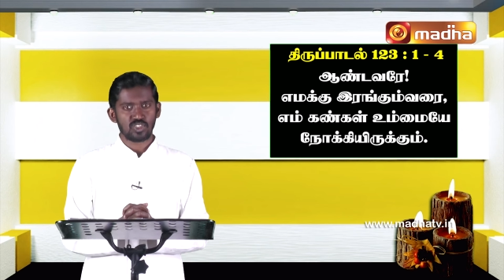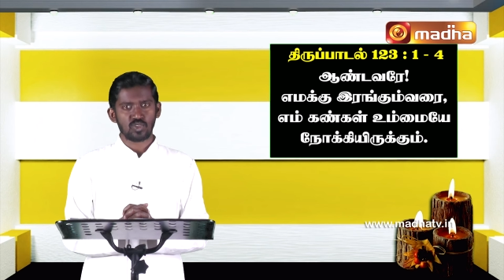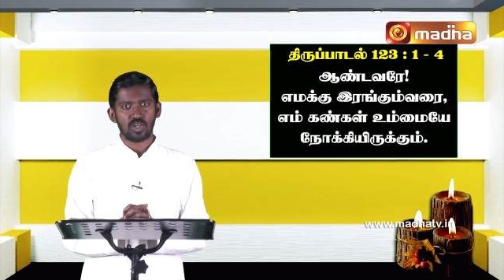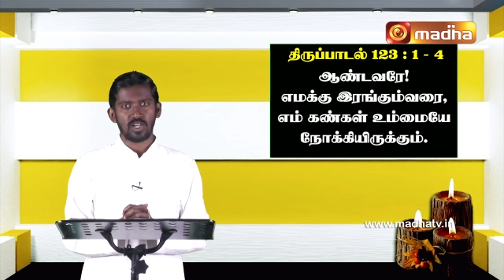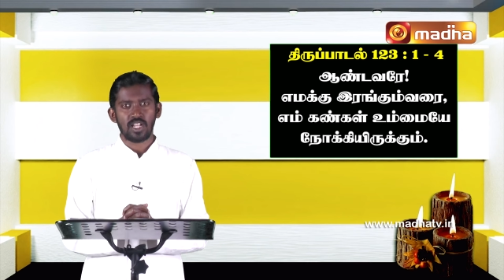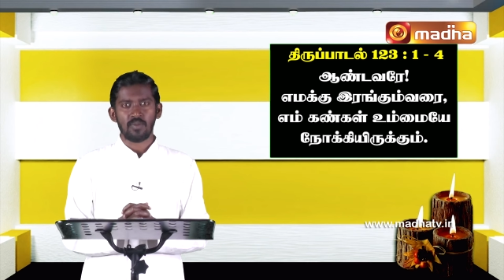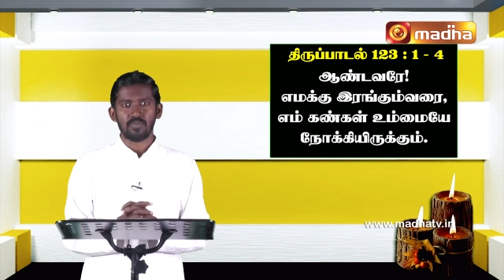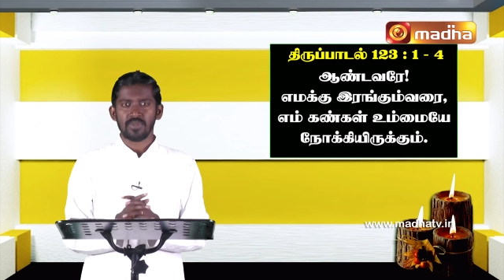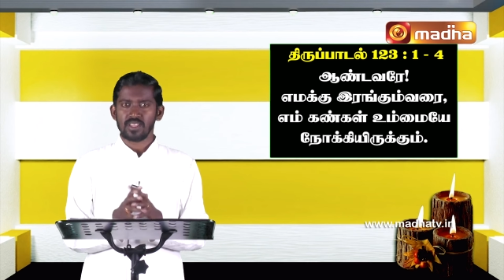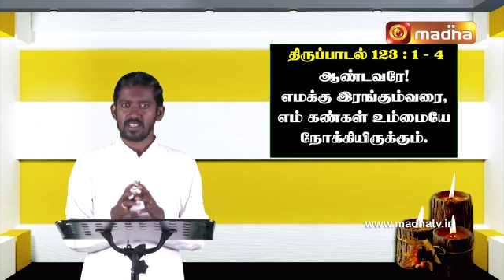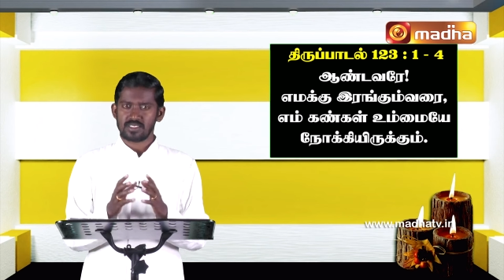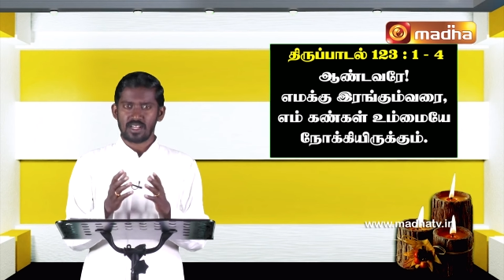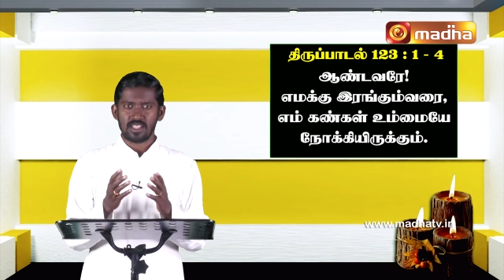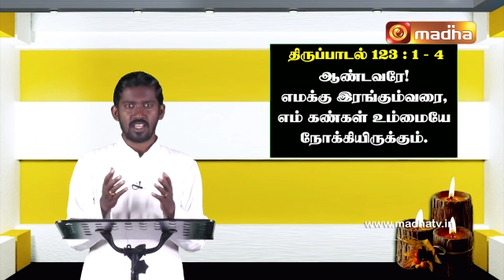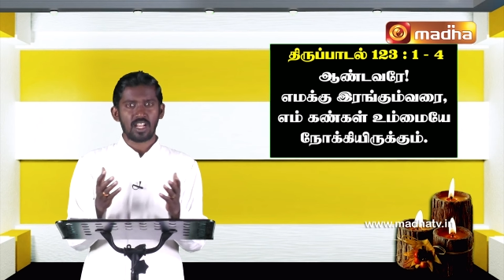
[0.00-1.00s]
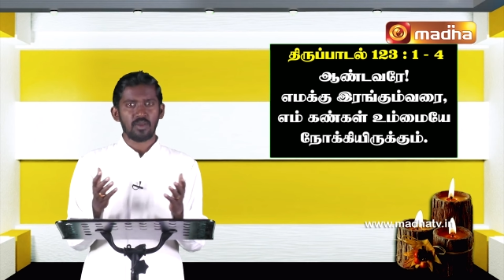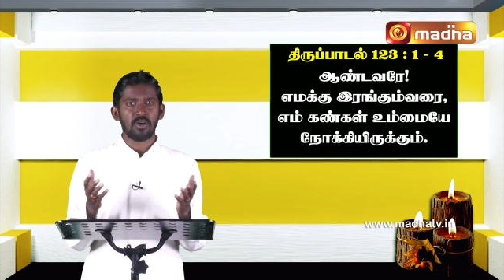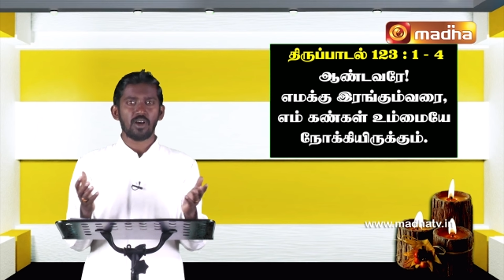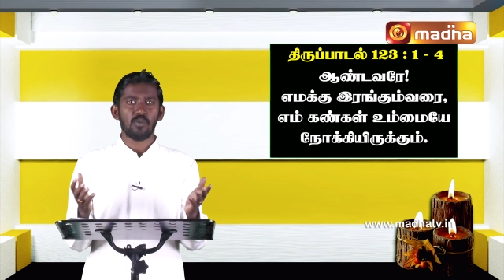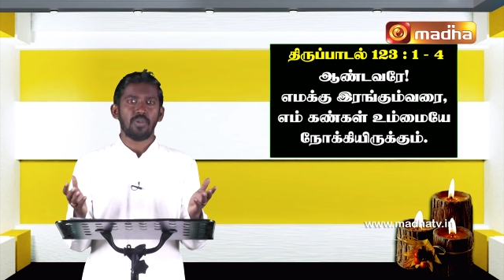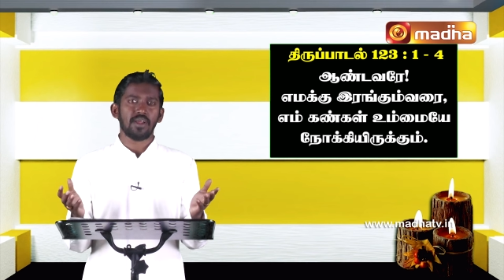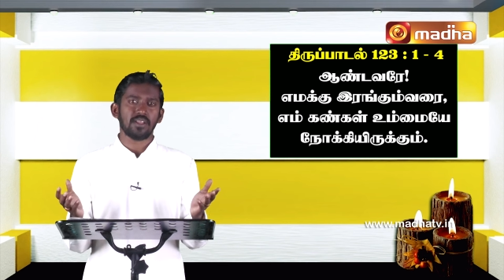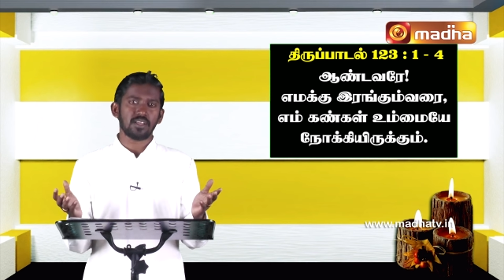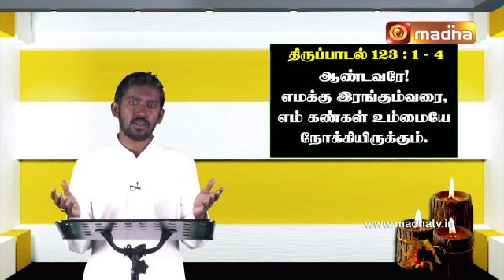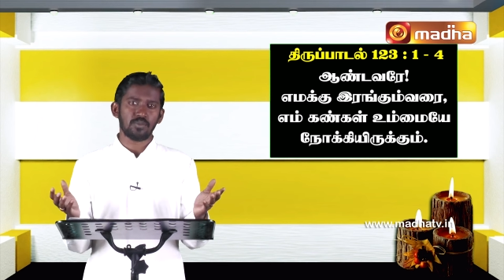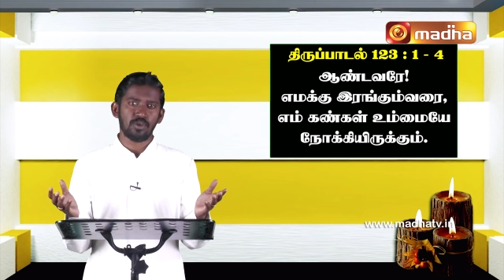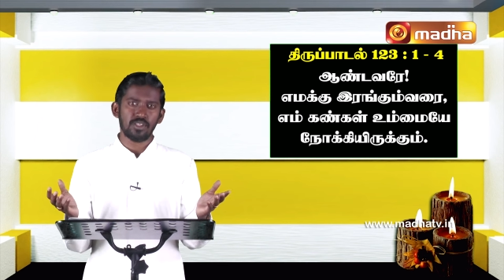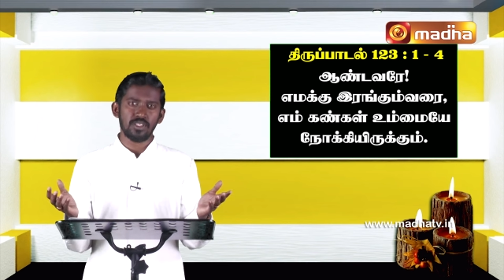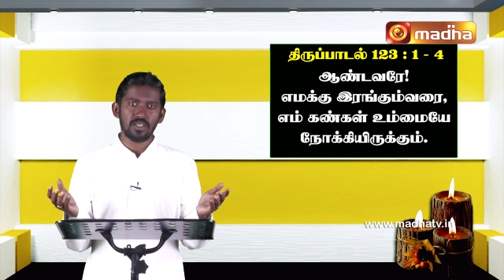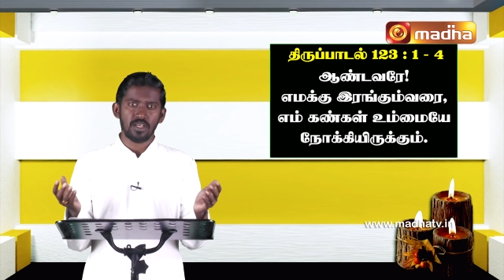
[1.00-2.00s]
சொல்லலாம் சாதாரணமாக பார்க்கிற
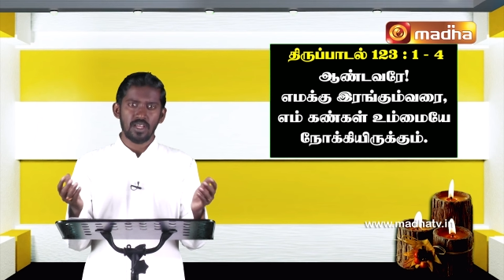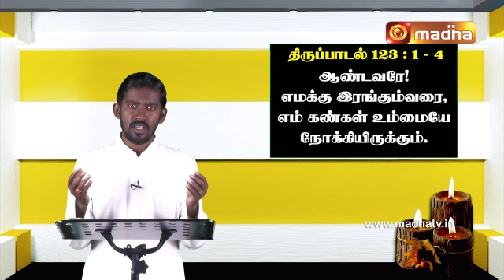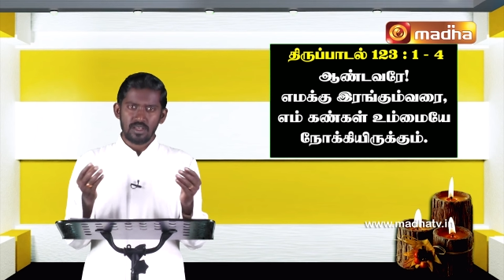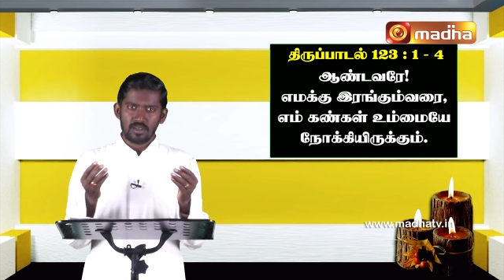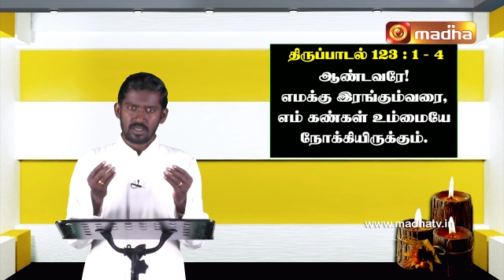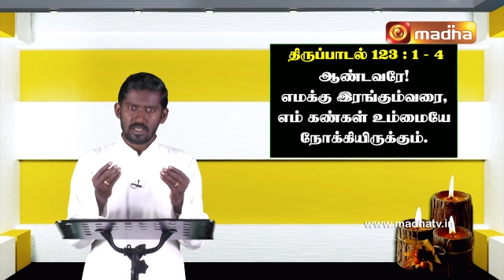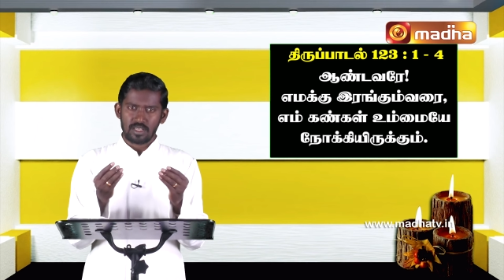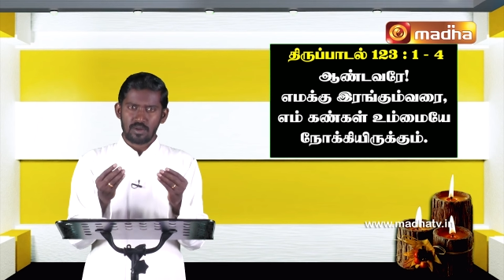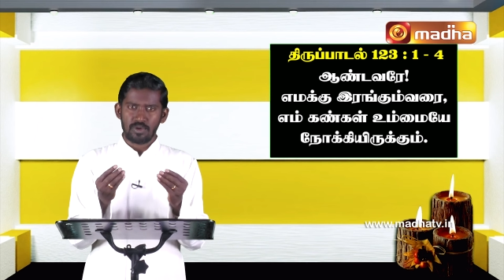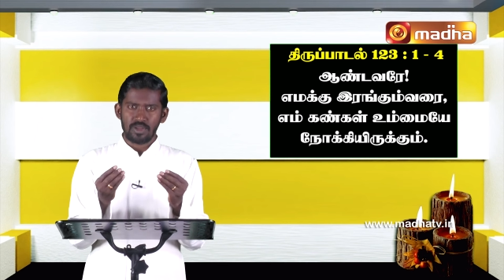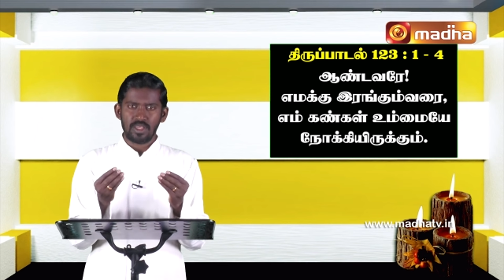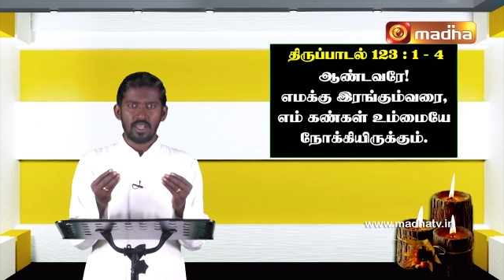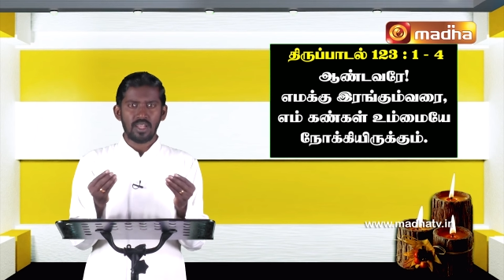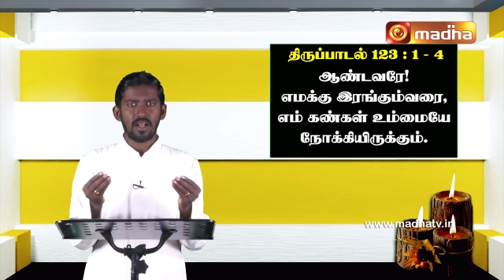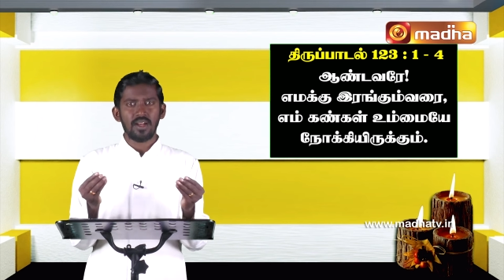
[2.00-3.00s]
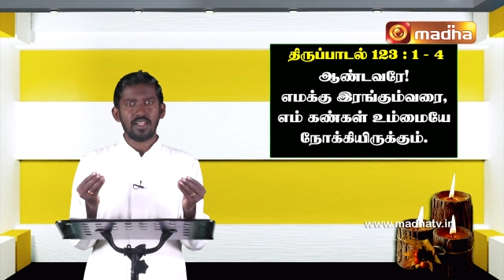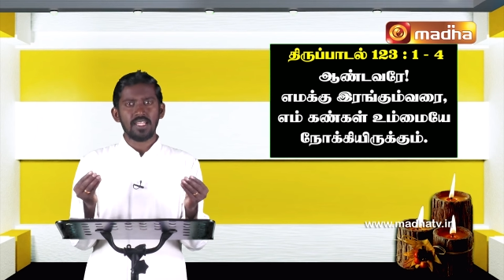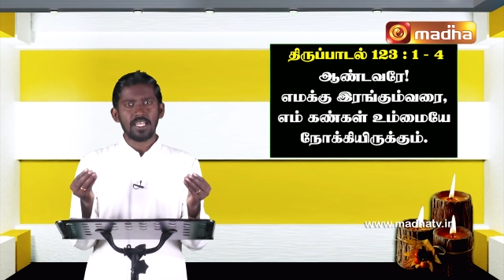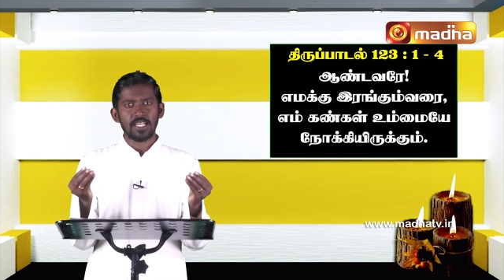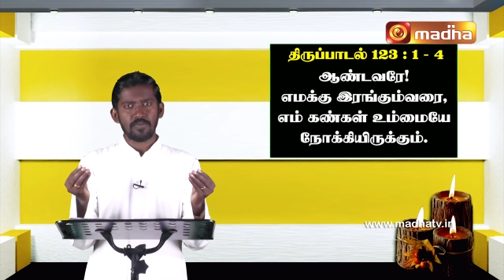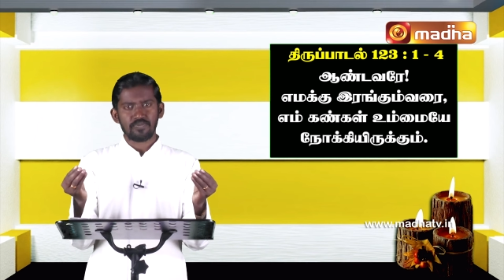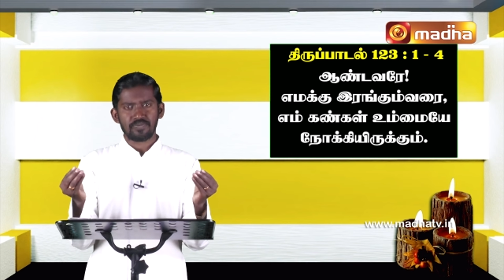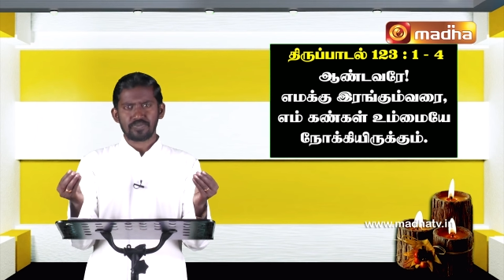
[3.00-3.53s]
பொழுது நம்முடைய இல்லங்களிலே